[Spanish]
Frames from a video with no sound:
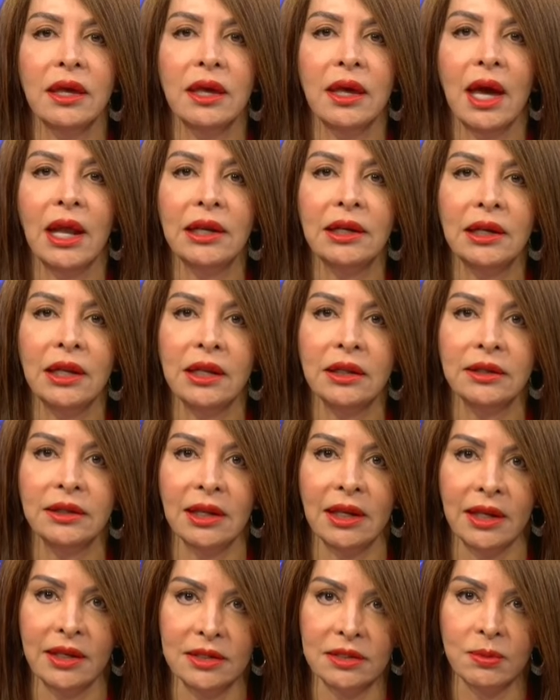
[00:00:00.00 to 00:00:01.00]
y al
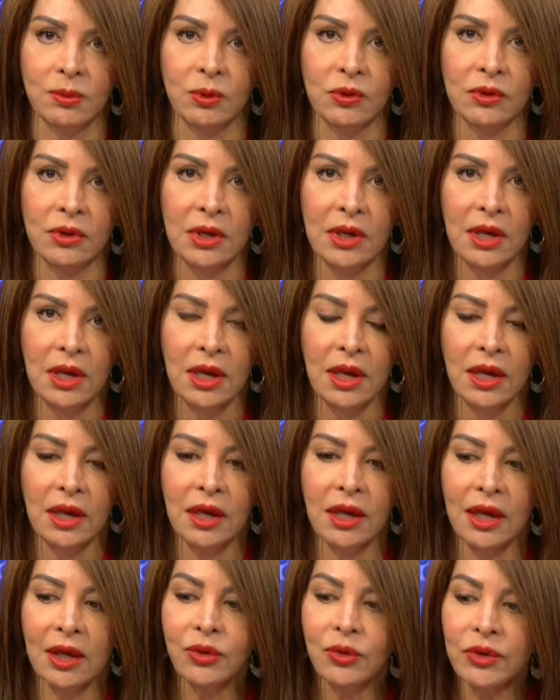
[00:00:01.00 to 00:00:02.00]
clientelismo.
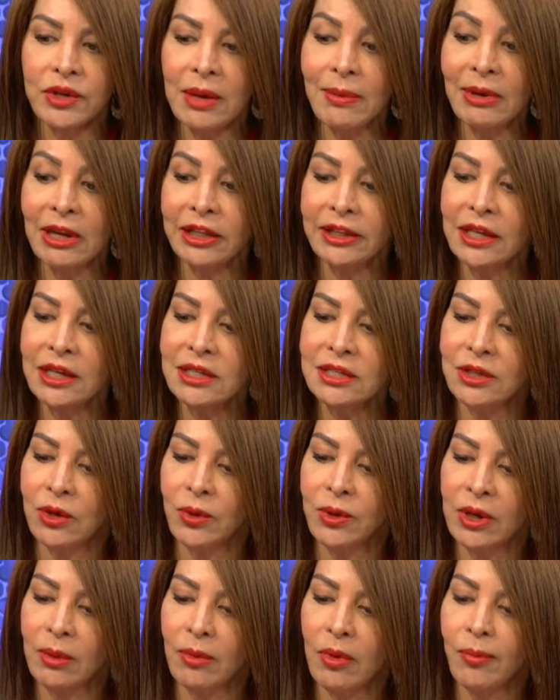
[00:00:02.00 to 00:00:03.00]
Y esto llama la
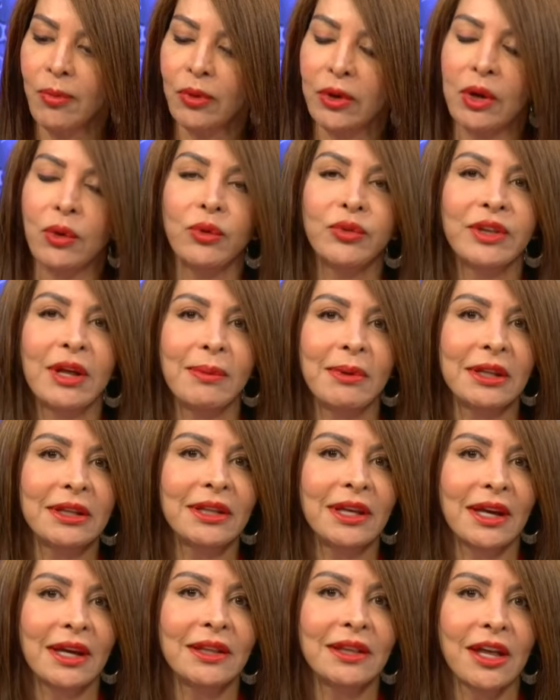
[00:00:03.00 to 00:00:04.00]
atención, Ramón, porque
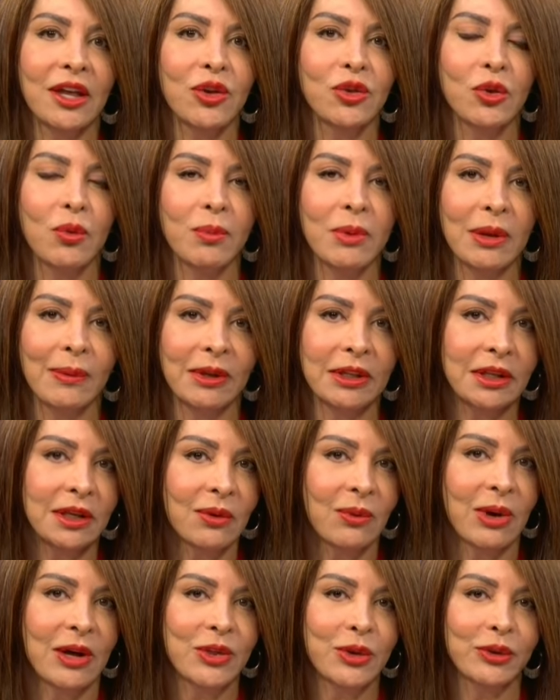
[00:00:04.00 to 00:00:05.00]
justamente en este año
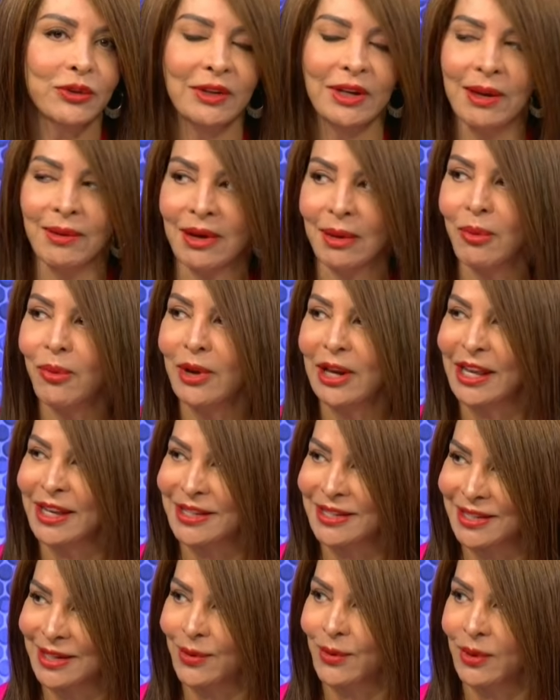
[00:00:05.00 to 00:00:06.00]
2024 celebramos
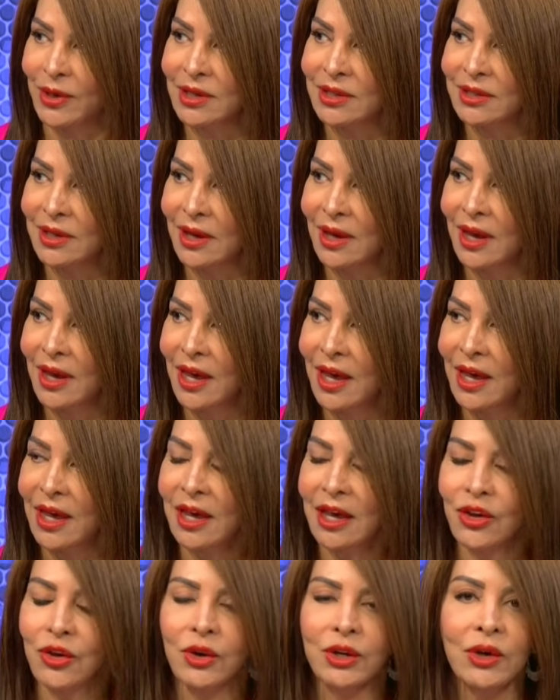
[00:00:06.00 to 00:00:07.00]
elecciones.
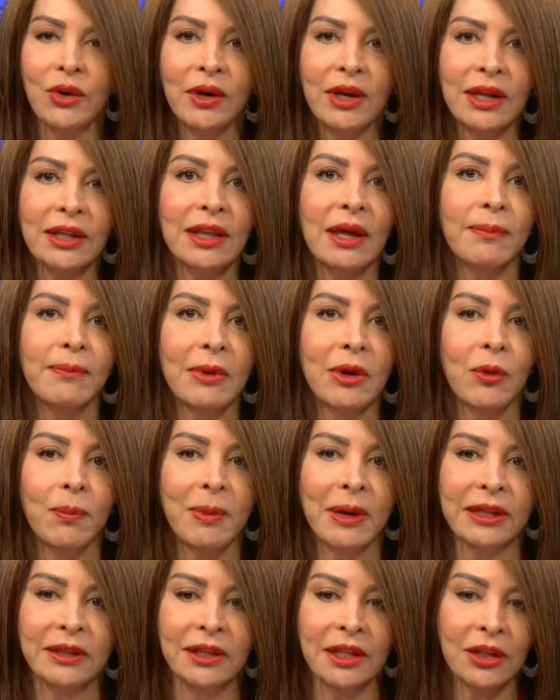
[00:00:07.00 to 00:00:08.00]
Y yo creo que
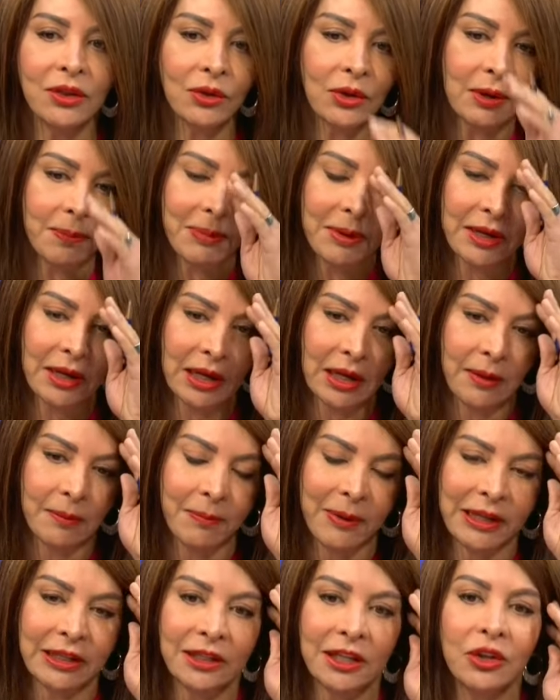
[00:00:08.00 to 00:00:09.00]
los partidos,
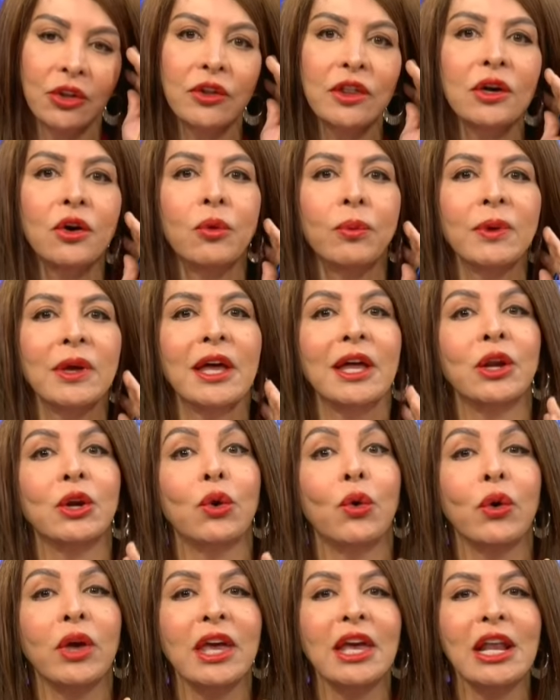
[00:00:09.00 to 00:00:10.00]
el, partido de
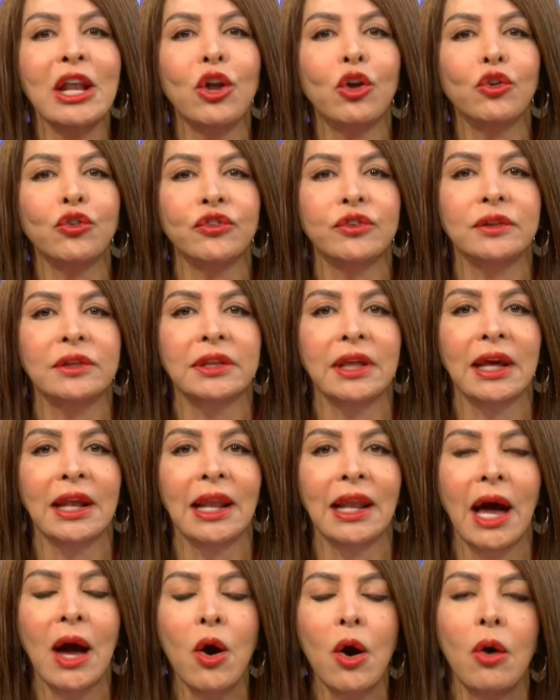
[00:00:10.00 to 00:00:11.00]
gobierno y los
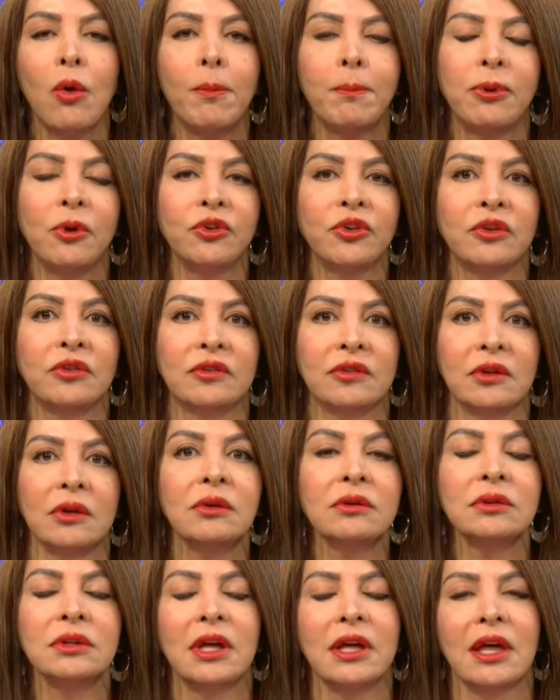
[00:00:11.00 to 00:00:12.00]
de la
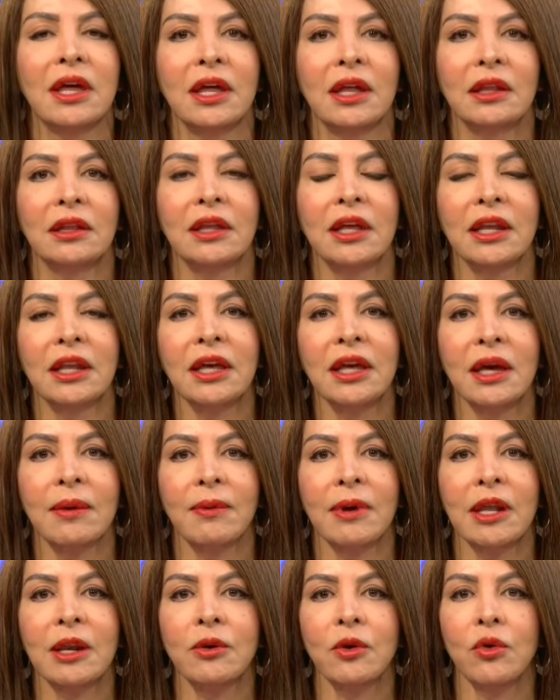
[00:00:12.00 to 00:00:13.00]
oposición tienen
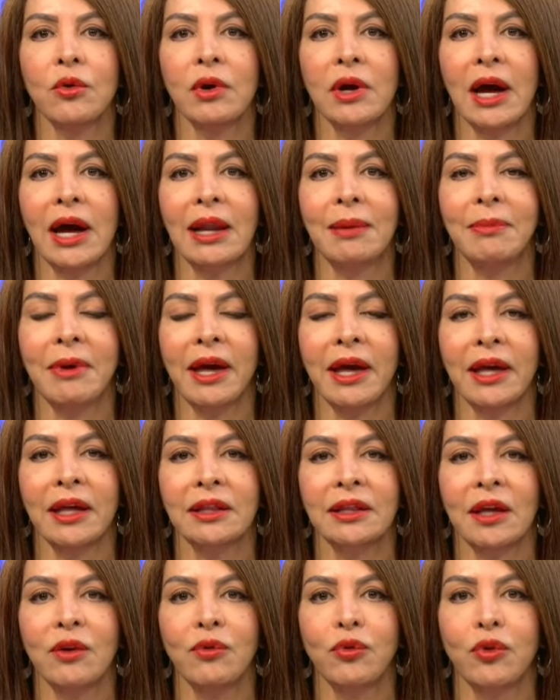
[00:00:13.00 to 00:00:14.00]
que ver con calma
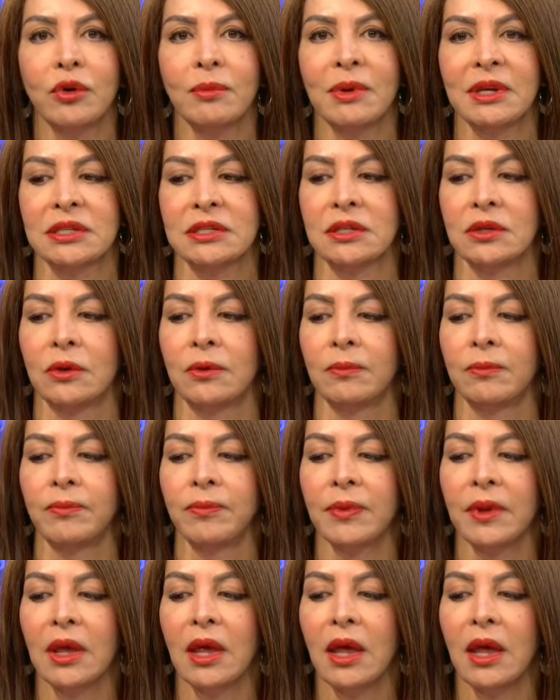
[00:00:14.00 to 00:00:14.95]
esta información.